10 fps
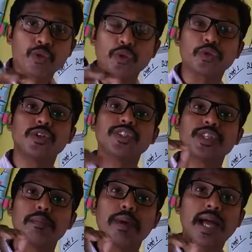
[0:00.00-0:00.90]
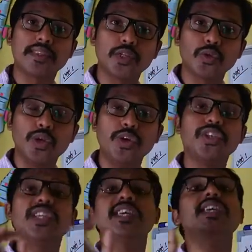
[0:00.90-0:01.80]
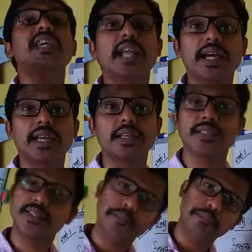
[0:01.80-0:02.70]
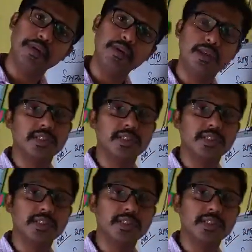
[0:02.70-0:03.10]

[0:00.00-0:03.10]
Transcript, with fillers: তখন সে ভাতটা তৈরি হতে কি কি লাগে সিম্পল